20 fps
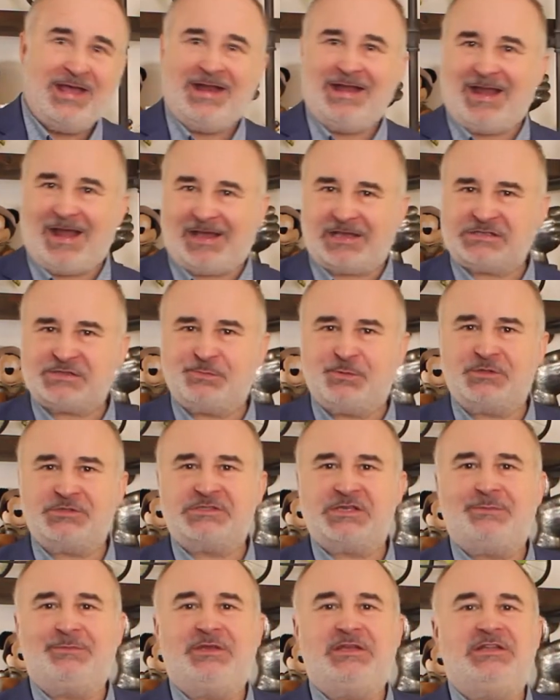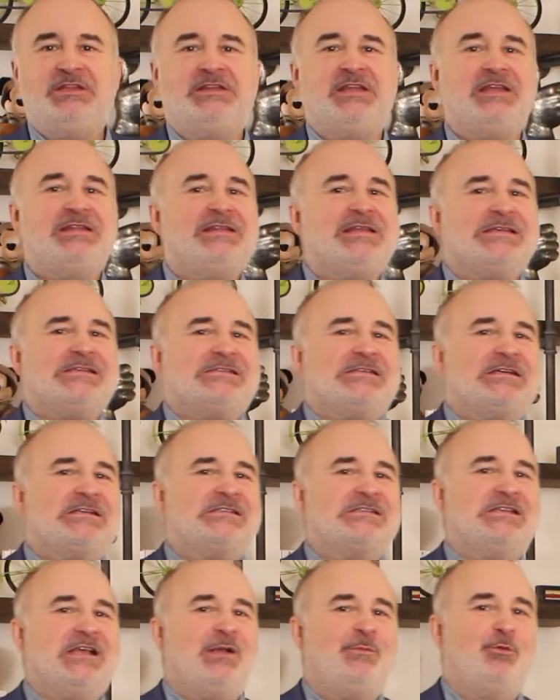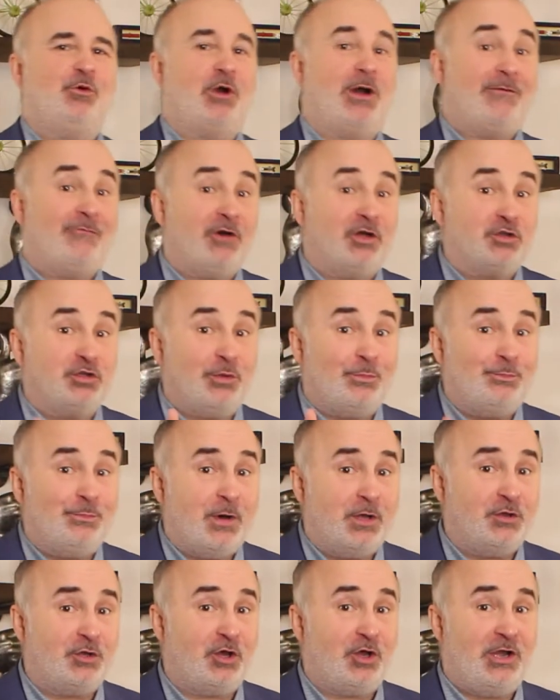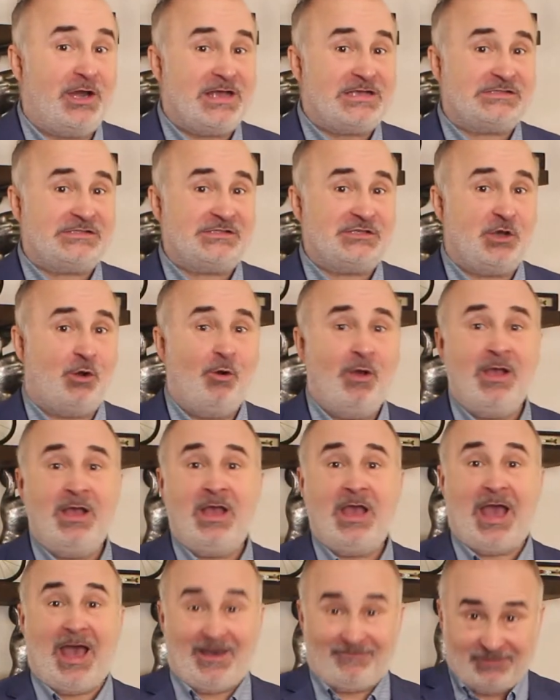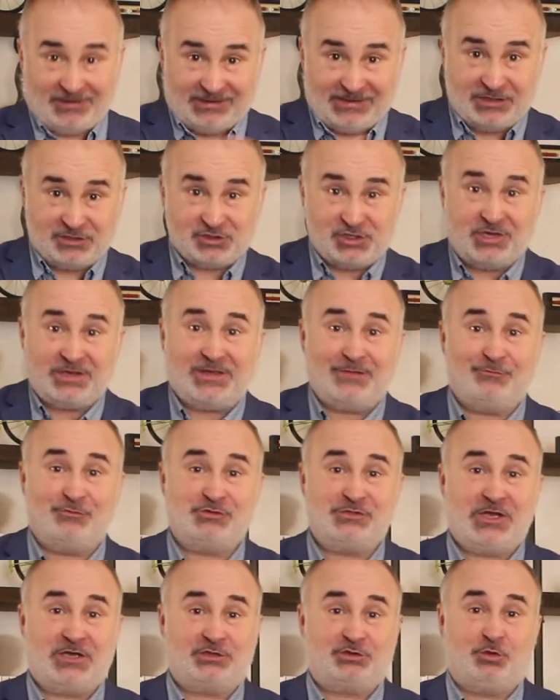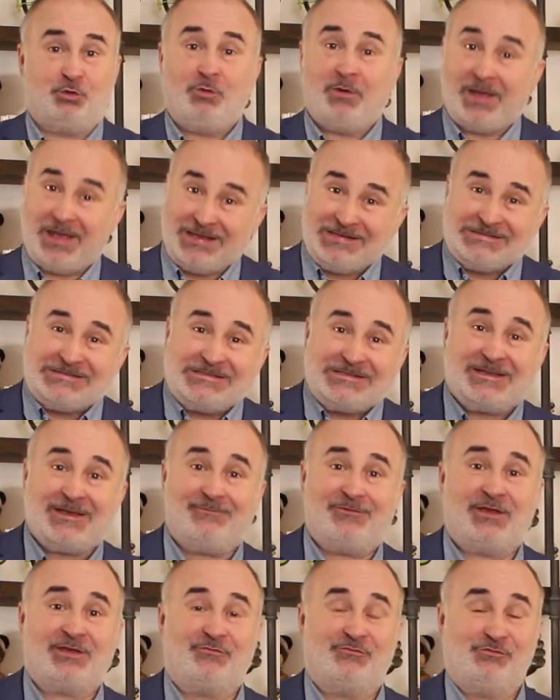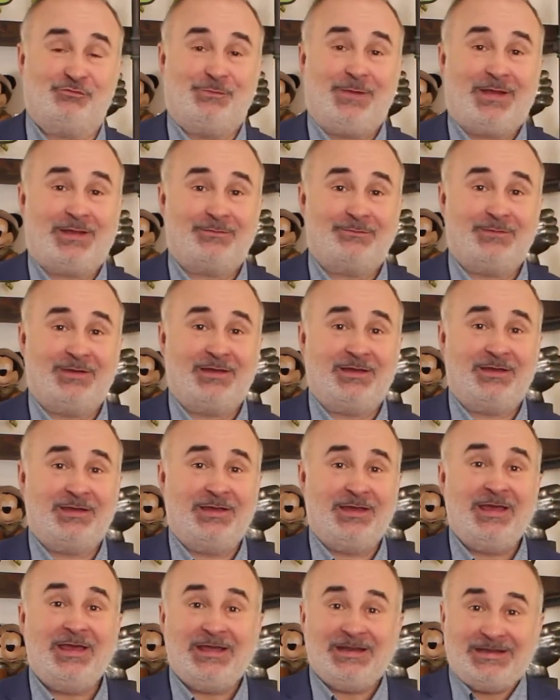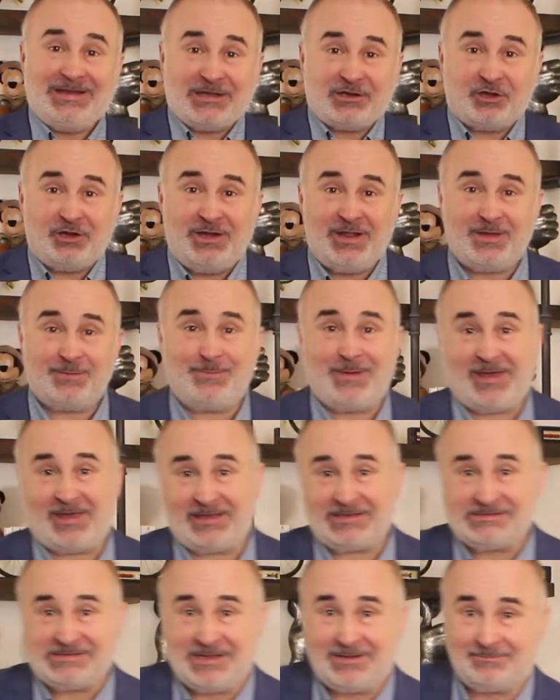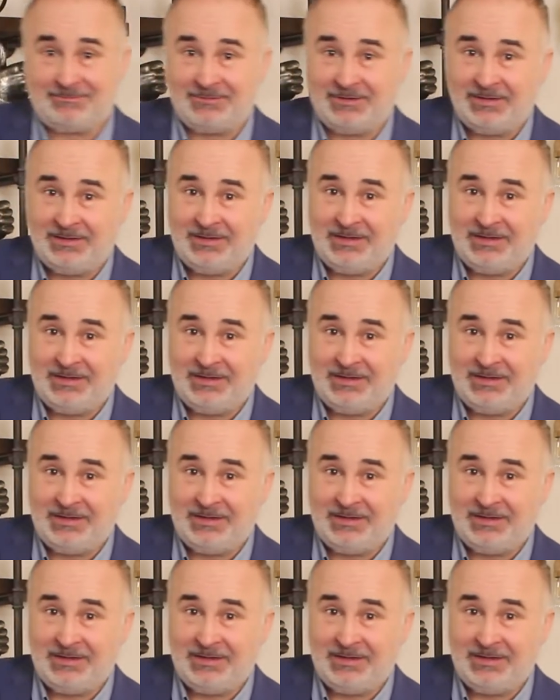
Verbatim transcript: La responsabilité est essentielle pour avoir de bonnes relations avec les gens qui vous entourent ainsi qu'avec vous-même. Les collègues, par exemple,